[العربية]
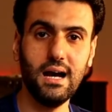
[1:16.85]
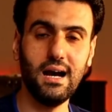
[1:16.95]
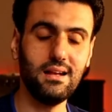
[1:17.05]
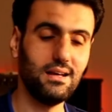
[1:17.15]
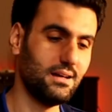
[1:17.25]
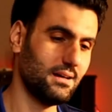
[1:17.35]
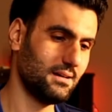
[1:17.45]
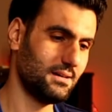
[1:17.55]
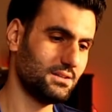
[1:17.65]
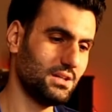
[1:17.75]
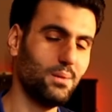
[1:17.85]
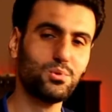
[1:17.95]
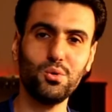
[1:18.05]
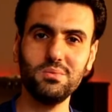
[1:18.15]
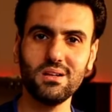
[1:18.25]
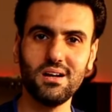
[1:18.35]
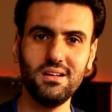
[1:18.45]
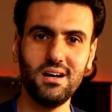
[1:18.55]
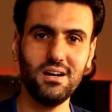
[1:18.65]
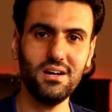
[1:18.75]
على آه، دعمكم
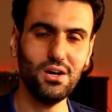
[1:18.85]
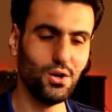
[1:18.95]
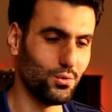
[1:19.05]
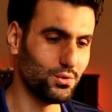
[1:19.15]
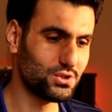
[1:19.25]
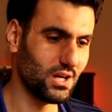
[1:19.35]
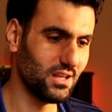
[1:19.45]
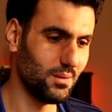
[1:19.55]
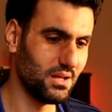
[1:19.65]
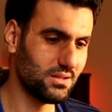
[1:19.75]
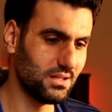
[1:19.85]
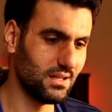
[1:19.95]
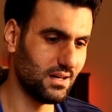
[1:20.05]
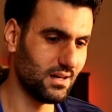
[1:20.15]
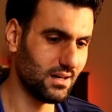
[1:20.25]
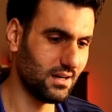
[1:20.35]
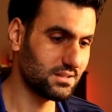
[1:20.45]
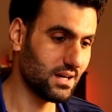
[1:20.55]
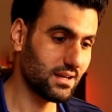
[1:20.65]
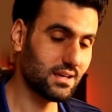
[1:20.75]
للقناه وان شاء الله باذن الله آه،
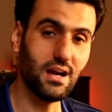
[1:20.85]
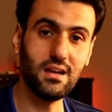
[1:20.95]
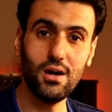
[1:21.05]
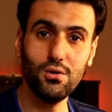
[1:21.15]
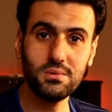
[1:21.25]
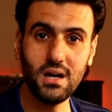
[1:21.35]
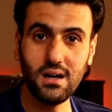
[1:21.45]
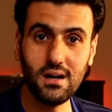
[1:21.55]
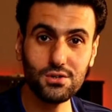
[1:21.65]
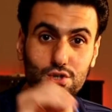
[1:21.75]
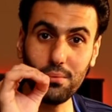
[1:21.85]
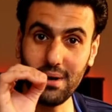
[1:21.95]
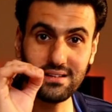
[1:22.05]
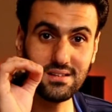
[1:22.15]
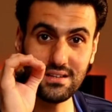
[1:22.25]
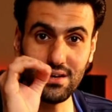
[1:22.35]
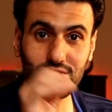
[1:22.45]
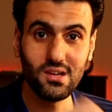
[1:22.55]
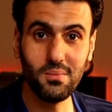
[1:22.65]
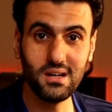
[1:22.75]
داريك علاوي مداراه جو بايدن
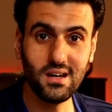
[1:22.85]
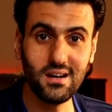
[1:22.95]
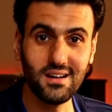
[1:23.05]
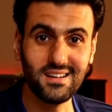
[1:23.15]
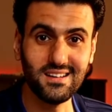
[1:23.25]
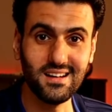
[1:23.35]
نفسه ما داراك